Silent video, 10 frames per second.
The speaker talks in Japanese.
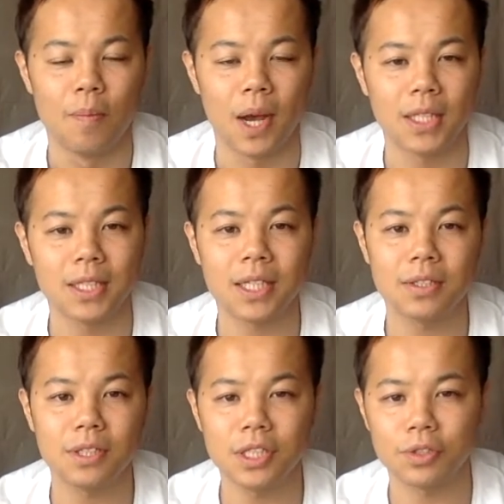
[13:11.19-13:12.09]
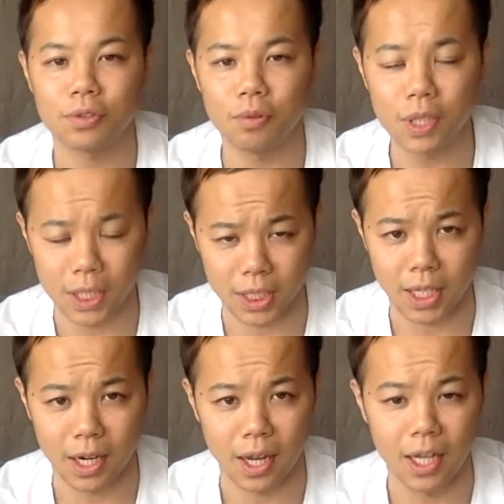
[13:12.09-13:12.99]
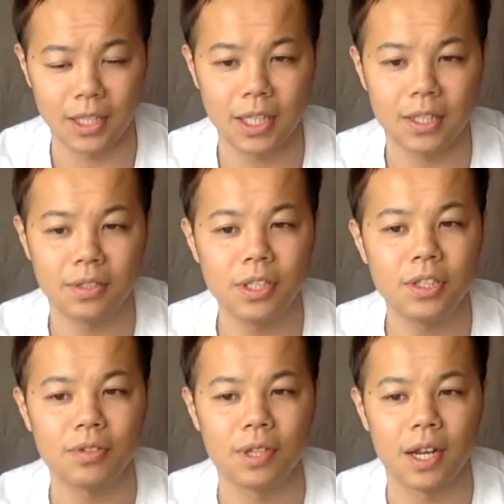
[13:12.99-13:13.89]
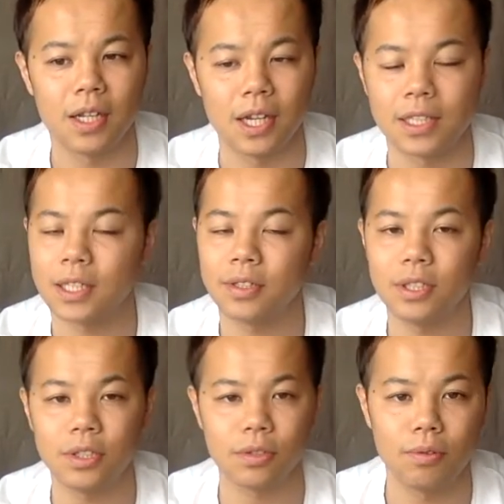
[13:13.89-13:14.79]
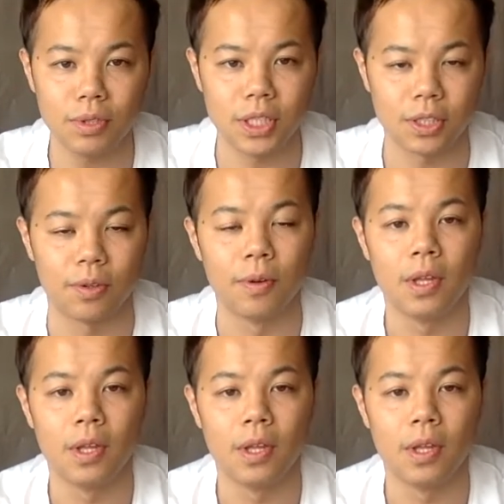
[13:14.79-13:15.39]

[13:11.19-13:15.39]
まあ、8月25日から8月 ,27 8月25日の、